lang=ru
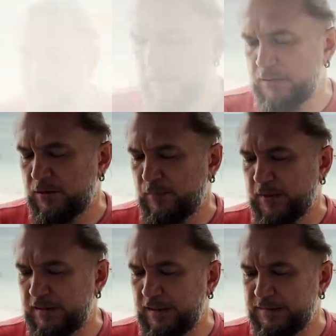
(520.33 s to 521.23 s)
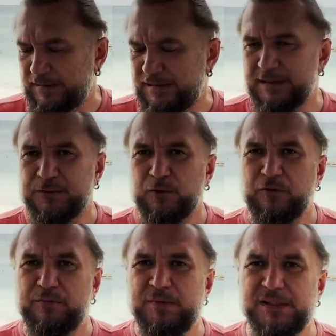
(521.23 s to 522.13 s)
О, проклятая диета,
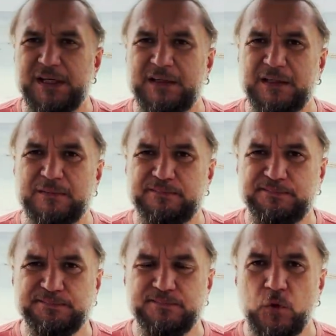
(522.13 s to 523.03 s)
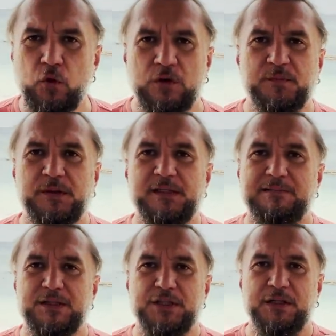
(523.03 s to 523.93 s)
кофе без сахара. О, смотрите,
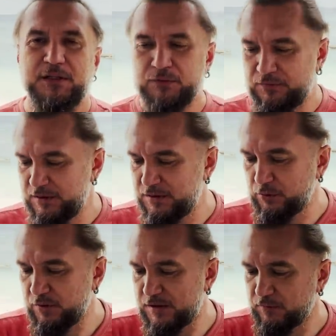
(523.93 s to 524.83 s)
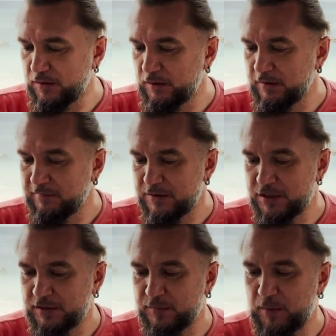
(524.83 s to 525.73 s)
лошадки, вон, видите, туристов катают на
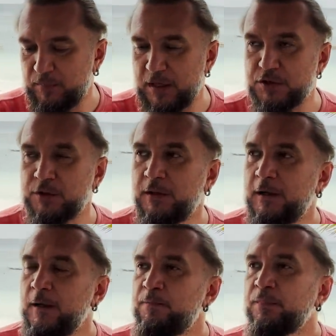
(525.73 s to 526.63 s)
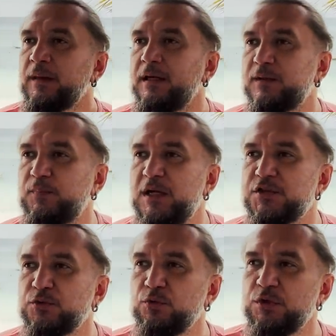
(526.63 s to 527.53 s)
лошадках по пляжу. Это
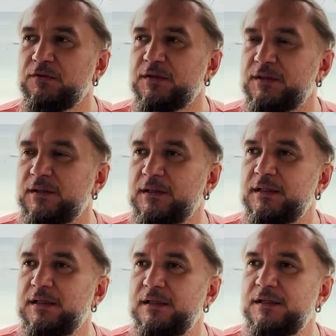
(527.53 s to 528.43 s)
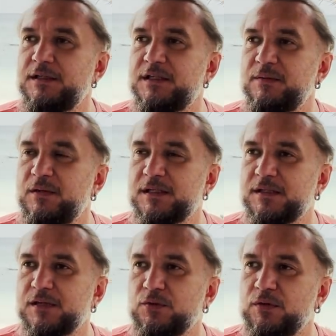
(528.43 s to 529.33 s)
пляж Нунги, это единственное место,
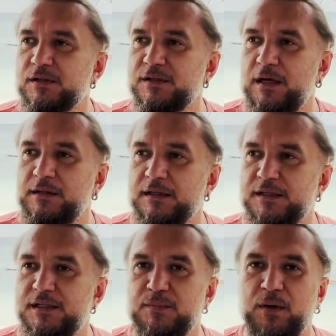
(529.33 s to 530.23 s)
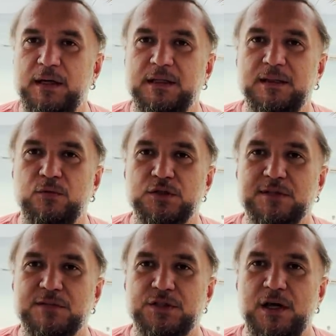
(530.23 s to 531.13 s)
насколько я знаю, на Занзибаре, где можно
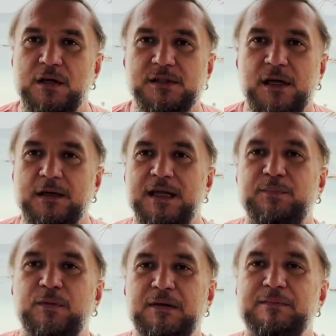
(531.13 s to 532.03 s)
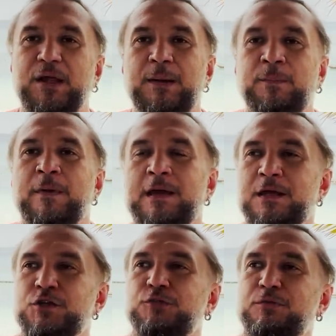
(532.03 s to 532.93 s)
на лошадях скакать по волнам,
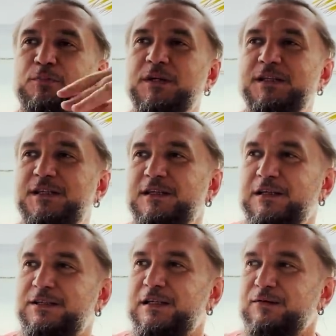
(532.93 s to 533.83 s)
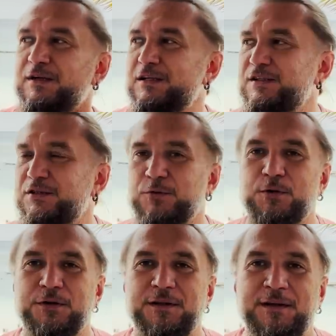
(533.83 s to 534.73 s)
чтобы брызги летели в разные
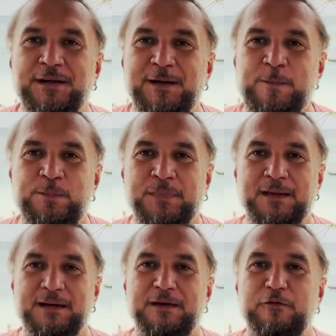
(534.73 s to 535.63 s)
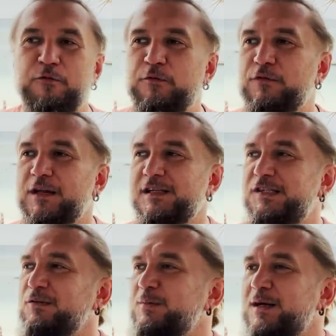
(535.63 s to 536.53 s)
стороны. Э, в
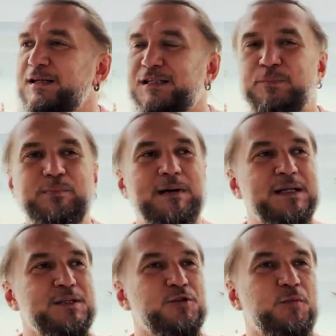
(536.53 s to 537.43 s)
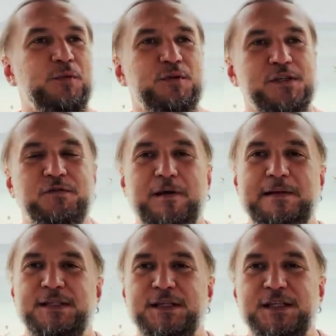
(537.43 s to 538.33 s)
красивом красном платье, чтобы оно
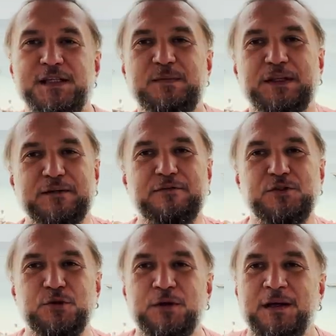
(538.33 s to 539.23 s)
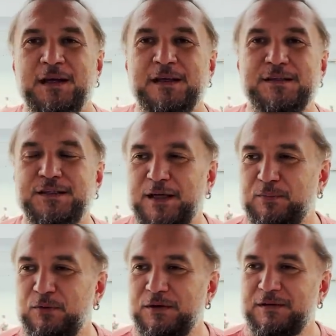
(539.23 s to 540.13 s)
развивалось на 10 метров еще за
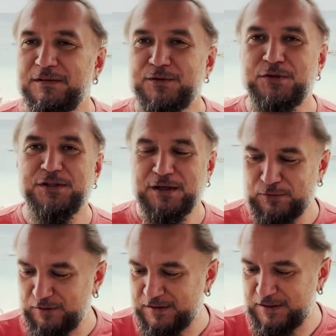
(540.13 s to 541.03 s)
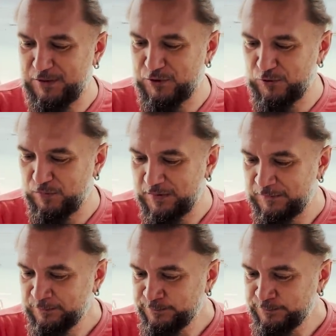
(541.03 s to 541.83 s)
тобой. И тети такое, я знаю, очень любят.